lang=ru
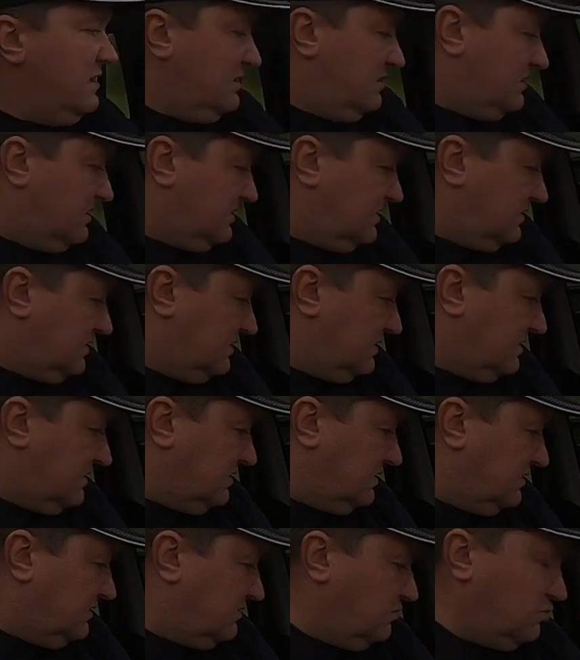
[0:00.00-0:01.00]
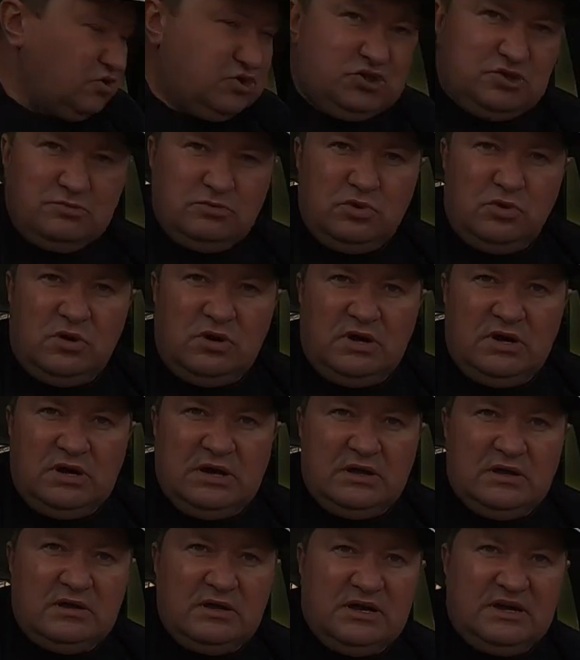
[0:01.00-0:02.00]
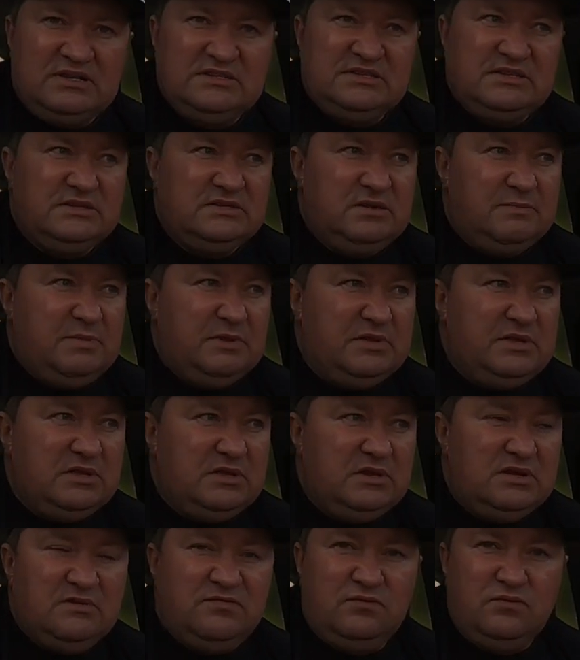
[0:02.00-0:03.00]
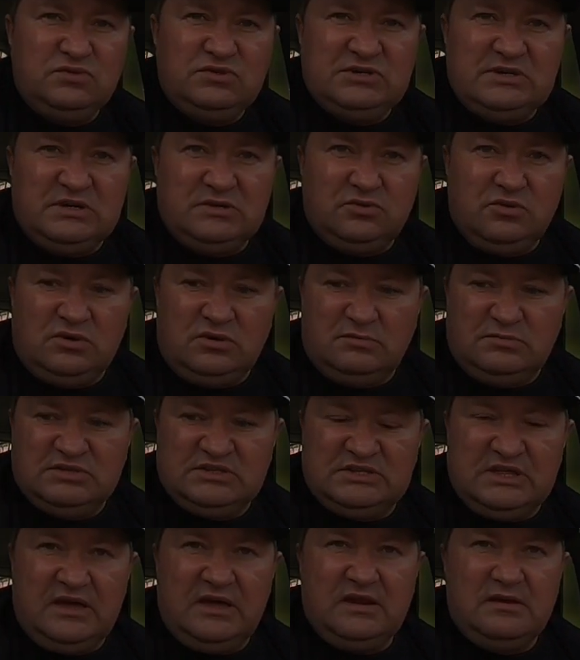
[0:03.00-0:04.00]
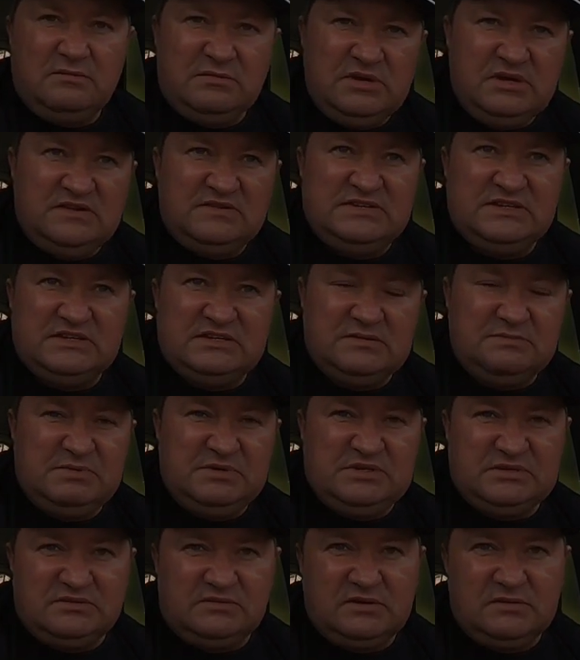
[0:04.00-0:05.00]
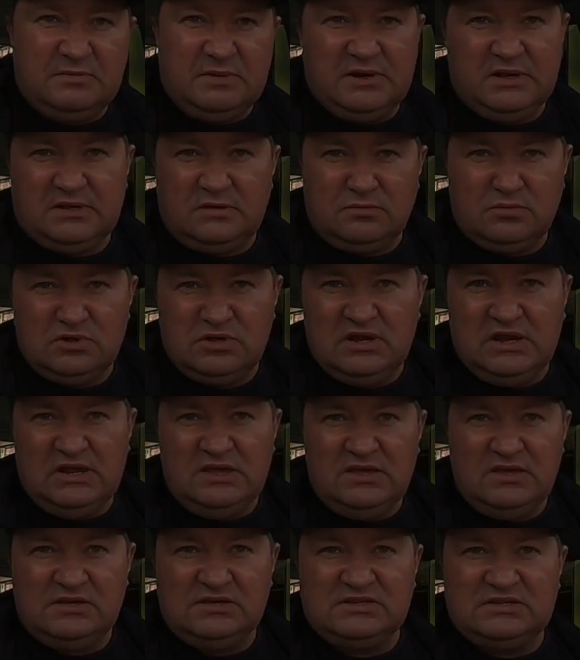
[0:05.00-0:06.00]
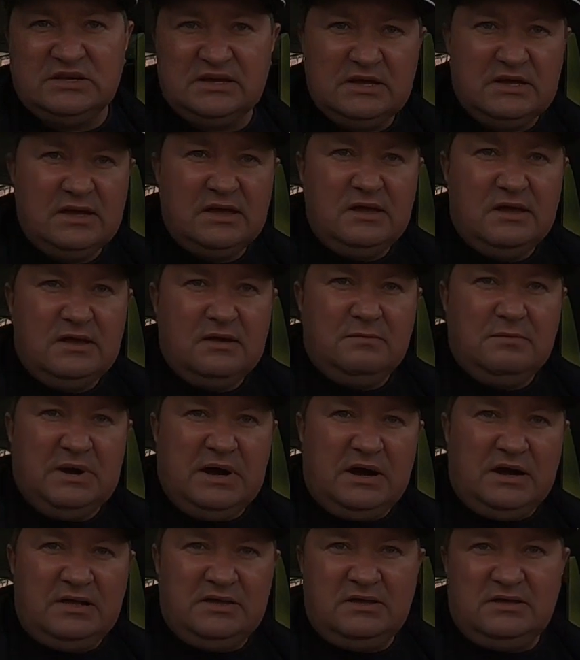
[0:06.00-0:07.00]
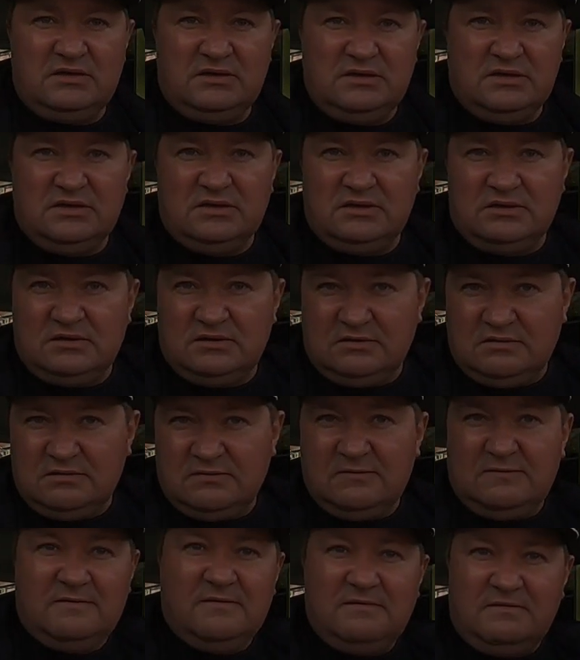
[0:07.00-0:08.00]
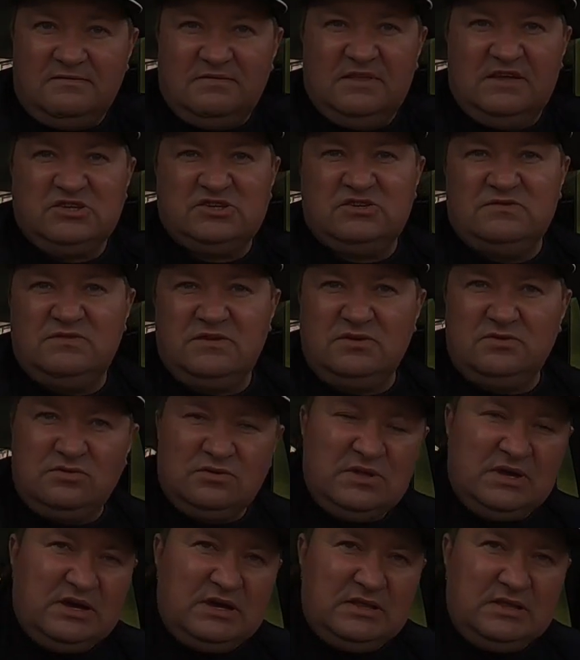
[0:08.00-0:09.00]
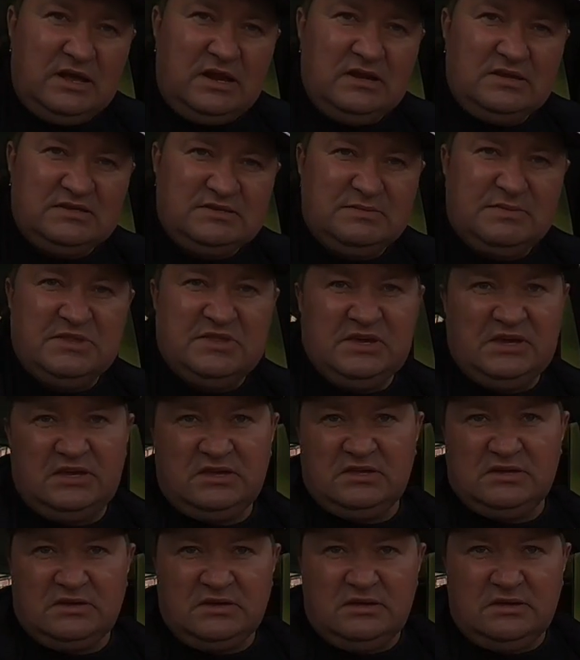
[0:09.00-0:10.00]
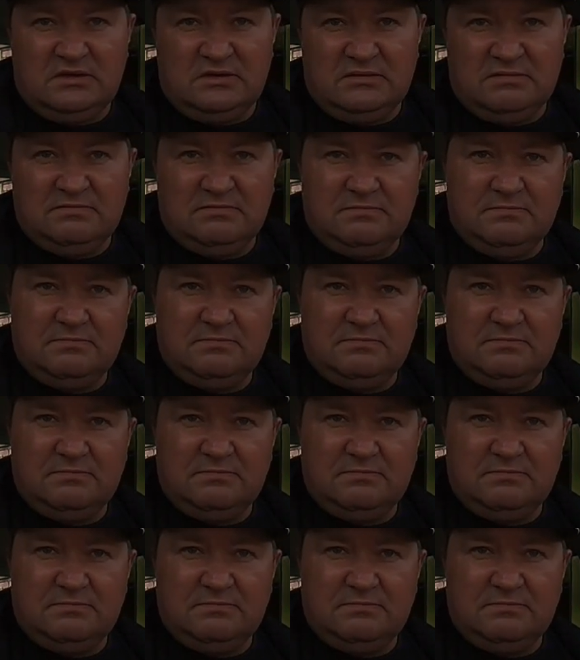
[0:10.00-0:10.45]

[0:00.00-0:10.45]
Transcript: Э, очень много разных дополнительных функций, которые мы ставили, мы их все записывали. Поэтому не ленитесь, проходите в наши видео на канале, смотрите и